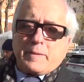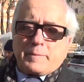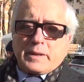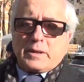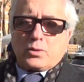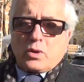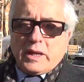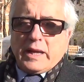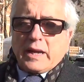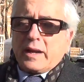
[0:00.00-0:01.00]

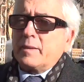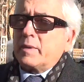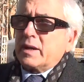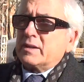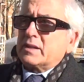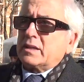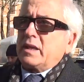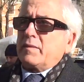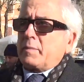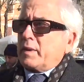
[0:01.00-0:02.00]
imprenditoria, alla libera
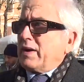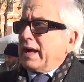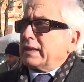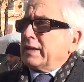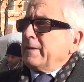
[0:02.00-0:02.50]
iniziativa privata